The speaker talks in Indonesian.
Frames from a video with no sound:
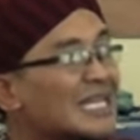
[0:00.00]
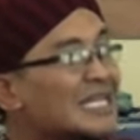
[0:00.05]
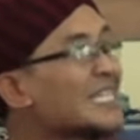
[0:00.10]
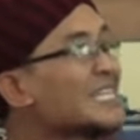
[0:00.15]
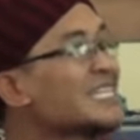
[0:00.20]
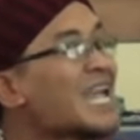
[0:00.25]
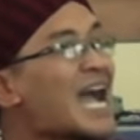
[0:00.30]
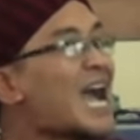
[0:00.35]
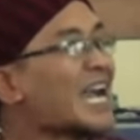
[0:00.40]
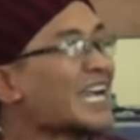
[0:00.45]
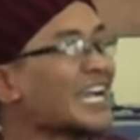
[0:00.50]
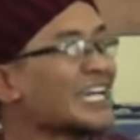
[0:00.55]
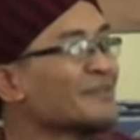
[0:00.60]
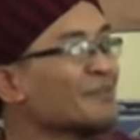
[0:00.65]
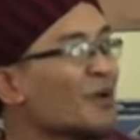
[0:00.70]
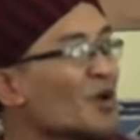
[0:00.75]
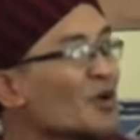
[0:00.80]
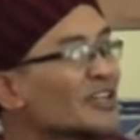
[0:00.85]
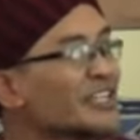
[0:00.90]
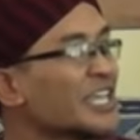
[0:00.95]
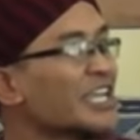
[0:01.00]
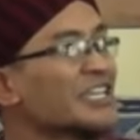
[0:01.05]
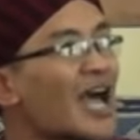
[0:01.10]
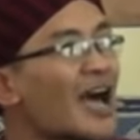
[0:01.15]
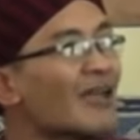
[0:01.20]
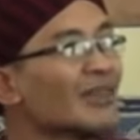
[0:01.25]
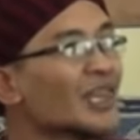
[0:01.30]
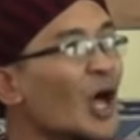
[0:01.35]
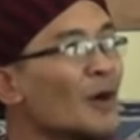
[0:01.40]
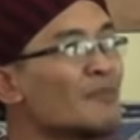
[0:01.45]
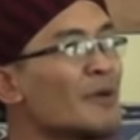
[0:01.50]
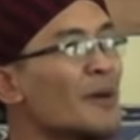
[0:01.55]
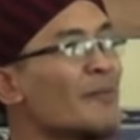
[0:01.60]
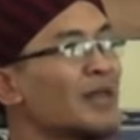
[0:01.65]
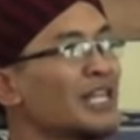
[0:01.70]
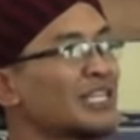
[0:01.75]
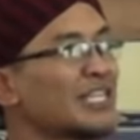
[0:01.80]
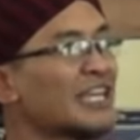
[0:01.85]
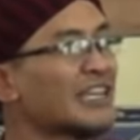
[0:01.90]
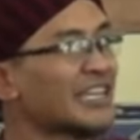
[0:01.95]
Tidak akan mungkin Allah
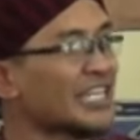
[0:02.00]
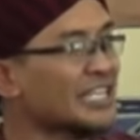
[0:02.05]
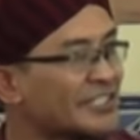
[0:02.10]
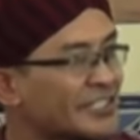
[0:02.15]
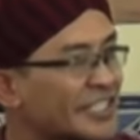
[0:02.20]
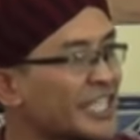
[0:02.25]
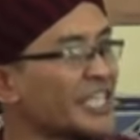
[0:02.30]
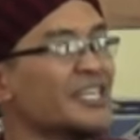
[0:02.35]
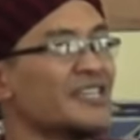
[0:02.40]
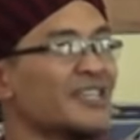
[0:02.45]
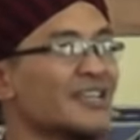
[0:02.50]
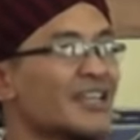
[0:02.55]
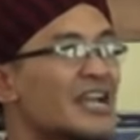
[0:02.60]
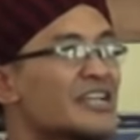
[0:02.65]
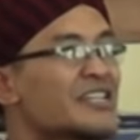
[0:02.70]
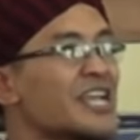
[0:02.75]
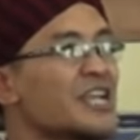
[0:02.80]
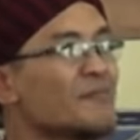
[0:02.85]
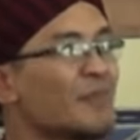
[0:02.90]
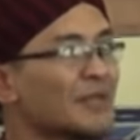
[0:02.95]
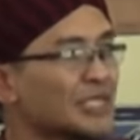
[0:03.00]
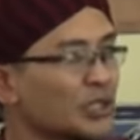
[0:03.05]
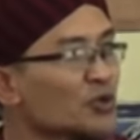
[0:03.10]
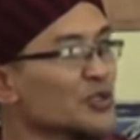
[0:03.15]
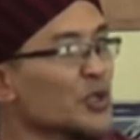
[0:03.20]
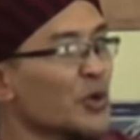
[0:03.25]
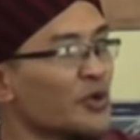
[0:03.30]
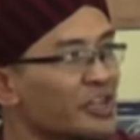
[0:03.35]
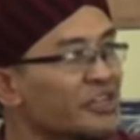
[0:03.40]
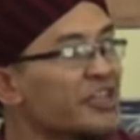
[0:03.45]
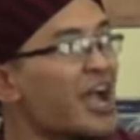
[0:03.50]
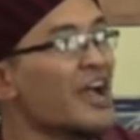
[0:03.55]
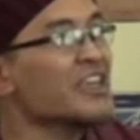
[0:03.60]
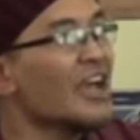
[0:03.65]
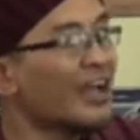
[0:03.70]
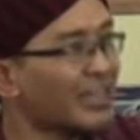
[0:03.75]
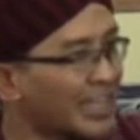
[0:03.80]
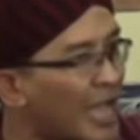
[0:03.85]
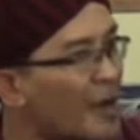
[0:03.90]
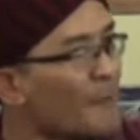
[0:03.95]
memberikan rizki dan petunjuk
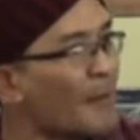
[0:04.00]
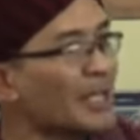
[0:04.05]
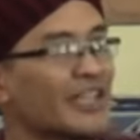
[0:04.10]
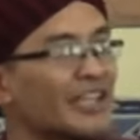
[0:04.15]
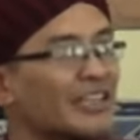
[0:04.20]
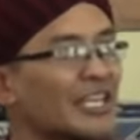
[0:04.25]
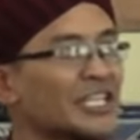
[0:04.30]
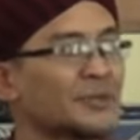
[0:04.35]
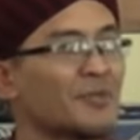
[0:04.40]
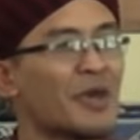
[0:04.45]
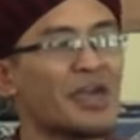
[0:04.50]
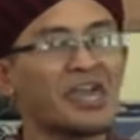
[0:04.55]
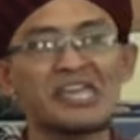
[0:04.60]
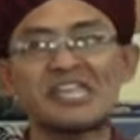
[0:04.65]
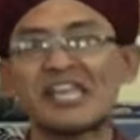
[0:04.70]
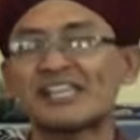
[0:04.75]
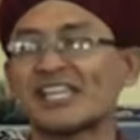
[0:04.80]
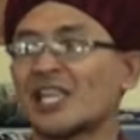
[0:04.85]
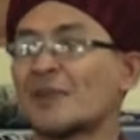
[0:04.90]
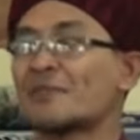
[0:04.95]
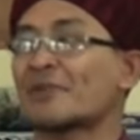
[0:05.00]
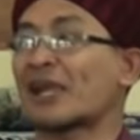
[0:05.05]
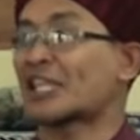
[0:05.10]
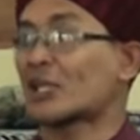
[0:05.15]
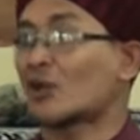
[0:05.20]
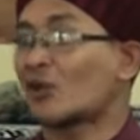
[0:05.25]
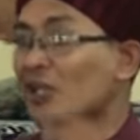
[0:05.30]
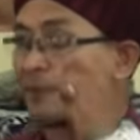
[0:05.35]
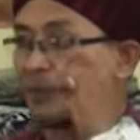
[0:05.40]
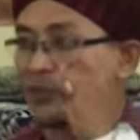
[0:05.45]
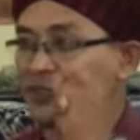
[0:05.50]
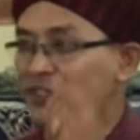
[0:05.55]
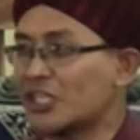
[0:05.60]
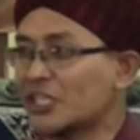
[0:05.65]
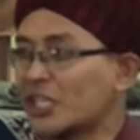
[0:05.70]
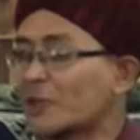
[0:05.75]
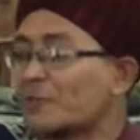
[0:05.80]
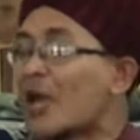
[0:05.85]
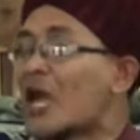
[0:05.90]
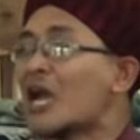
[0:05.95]
hidayah, rahmat dan lain sebagainya dalam kategori
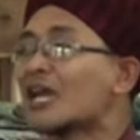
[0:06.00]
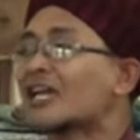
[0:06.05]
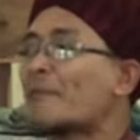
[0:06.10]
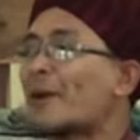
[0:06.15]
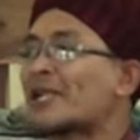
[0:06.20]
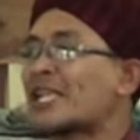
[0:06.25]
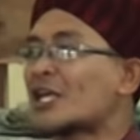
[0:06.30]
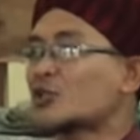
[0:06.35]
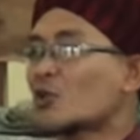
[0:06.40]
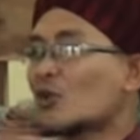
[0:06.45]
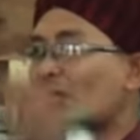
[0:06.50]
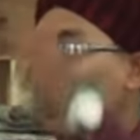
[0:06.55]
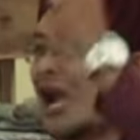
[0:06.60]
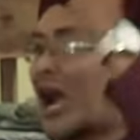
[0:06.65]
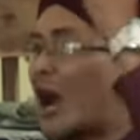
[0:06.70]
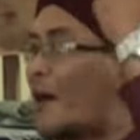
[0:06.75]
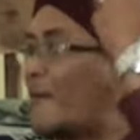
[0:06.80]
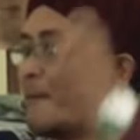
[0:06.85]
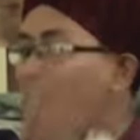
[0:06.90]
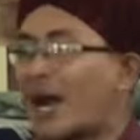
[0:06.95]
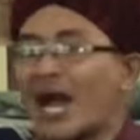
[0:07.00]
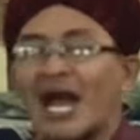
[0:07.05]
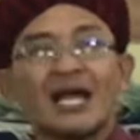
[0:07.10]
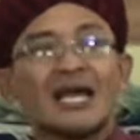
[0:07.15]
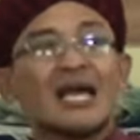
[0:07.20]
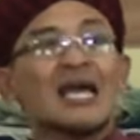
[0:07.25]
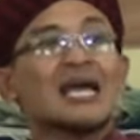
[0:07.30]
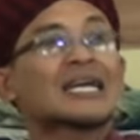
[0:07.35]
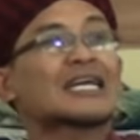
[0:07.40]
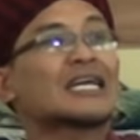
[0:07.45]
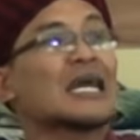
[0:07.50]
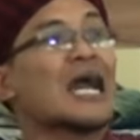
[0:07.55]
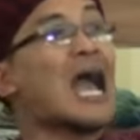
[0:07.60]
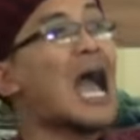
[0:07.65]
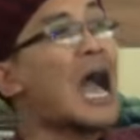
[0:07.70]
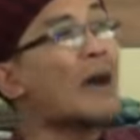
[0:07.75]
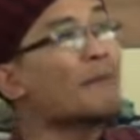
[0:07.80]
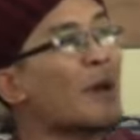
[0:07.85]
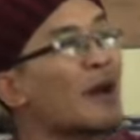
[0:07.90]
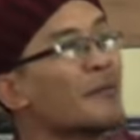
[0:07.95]
positif kepada seorang hamba
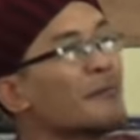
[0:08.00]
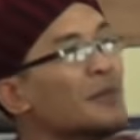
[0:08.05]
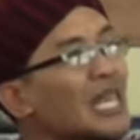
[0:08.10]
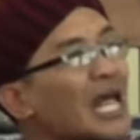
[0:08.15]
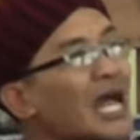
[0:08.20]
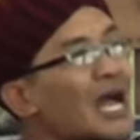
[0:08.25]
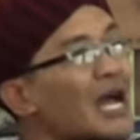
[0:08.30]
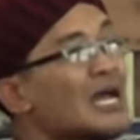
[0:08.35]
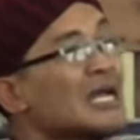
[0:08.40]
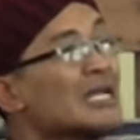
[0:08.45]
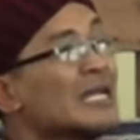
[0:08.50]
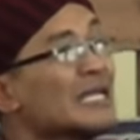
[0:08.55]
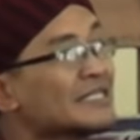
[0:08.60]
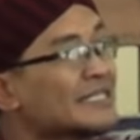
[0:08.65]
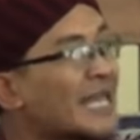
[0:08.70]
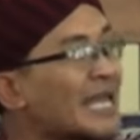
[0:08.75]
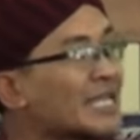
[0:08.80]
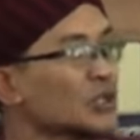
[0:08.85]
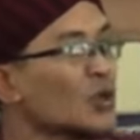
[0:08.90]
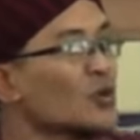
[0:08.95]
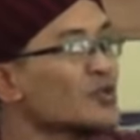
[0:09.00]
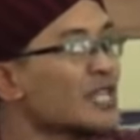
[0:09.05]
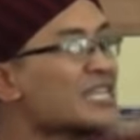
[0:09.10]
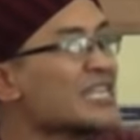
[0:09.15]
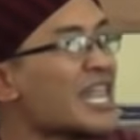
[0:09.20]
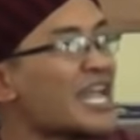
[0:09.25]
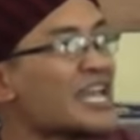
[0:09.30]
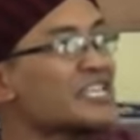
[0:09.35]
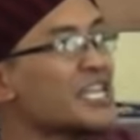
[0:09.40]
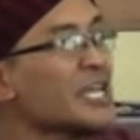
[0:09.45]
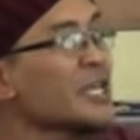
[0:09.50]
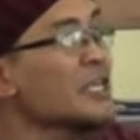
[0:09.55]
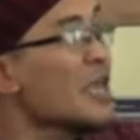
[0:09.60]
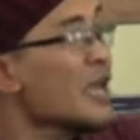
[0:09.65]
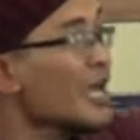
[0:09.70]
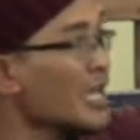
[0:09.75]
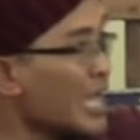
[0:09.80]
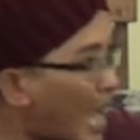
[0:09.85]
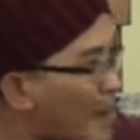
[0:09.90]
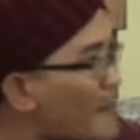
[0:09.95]
apabila satu dan
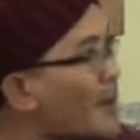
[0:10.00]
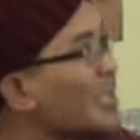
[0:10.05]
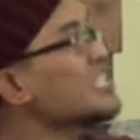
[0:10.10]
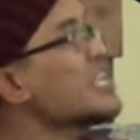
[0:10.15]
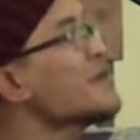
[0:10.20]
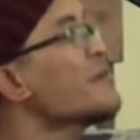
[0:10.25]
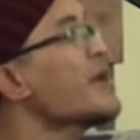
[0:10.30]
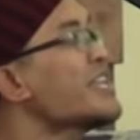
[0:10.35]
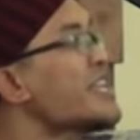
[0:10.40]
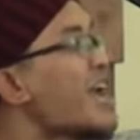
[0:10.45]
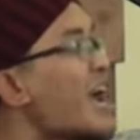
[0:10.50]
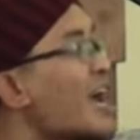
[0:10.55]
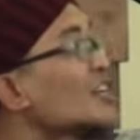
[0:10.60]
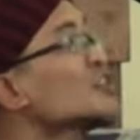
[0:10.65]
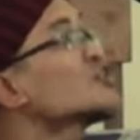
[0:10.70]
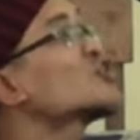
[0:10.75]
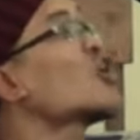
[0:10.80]
lainnya amalannya beda.